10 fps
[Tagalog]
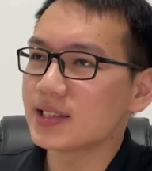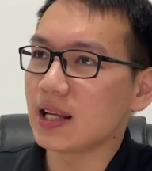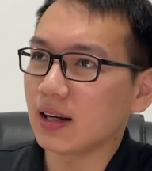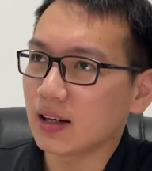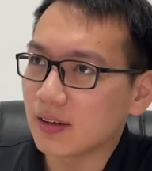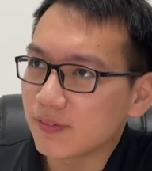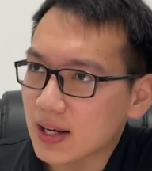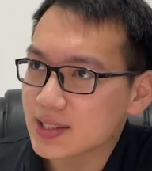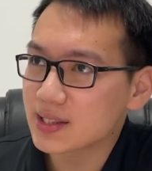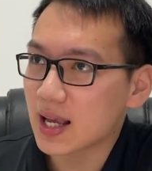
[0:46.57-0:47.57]

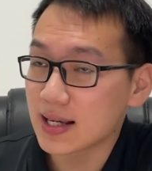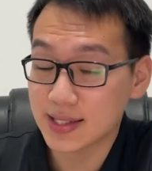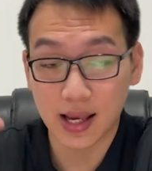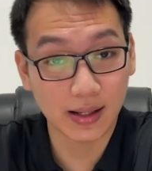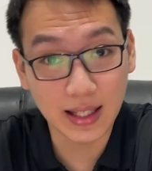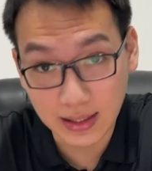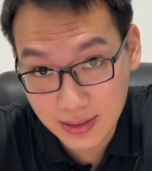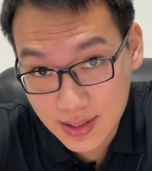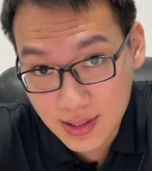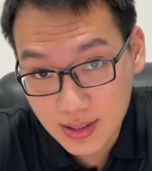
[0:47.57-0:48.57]
nag-invest ka sa
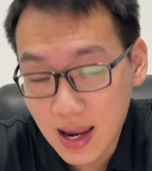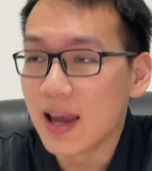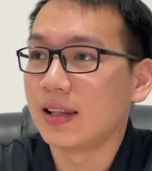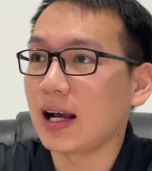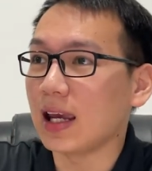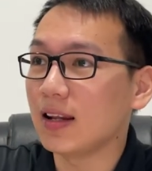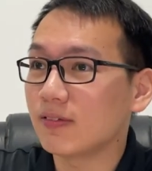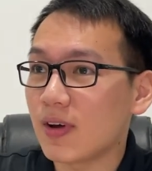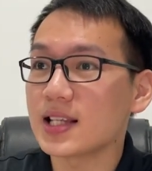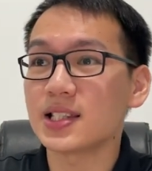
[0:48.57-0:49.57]
REITs,
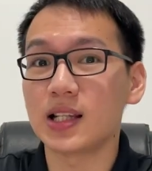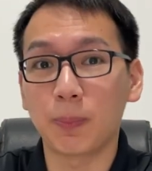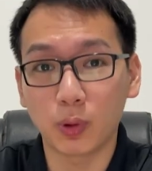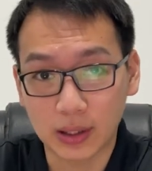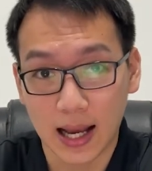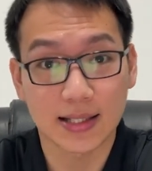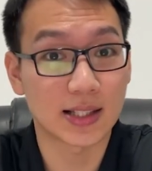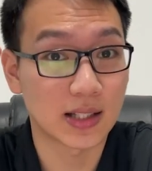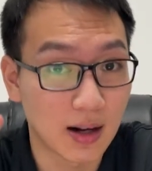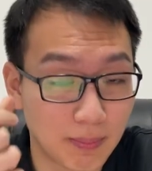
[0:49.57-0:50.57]
nag-invest na pod ka sa
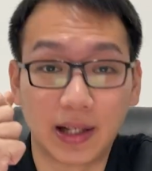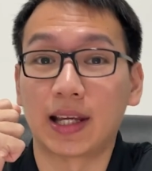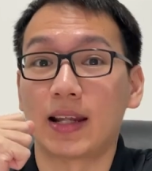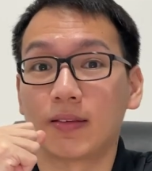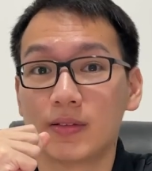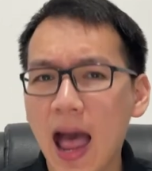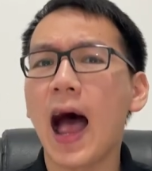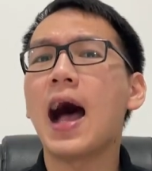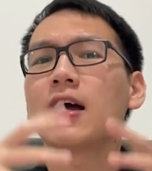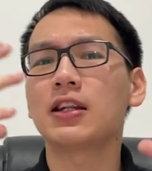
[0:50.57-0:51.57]
stock market.
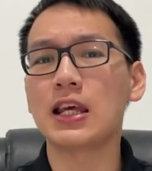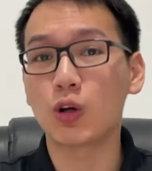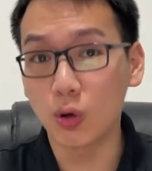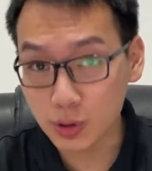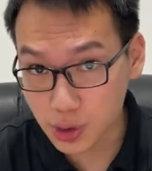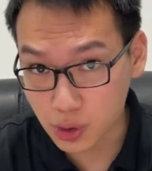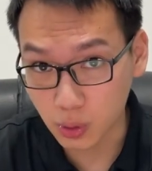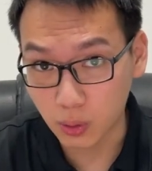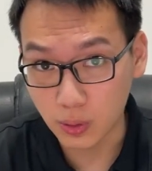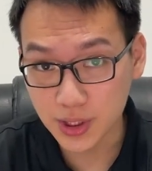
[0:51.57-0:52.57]
Ang
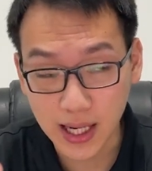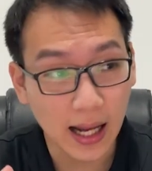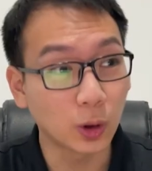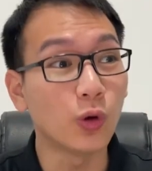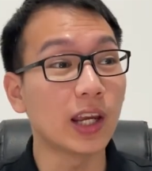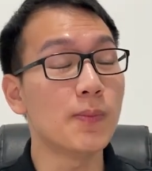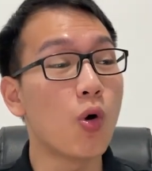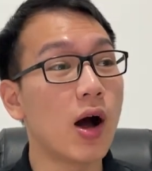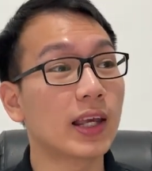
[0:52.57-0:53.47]
negosyo sa katong imuhang